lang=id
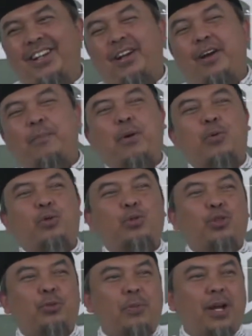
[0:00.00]
Apa
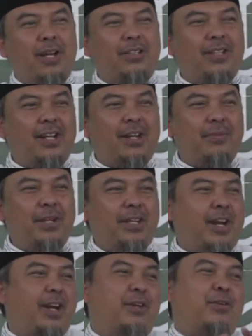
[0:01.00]
usus bahasa Arabnya?
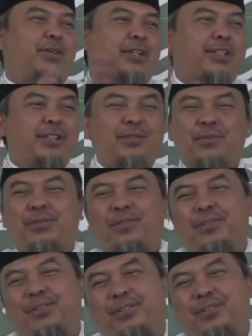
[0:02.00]
Jangan dulu ke situ.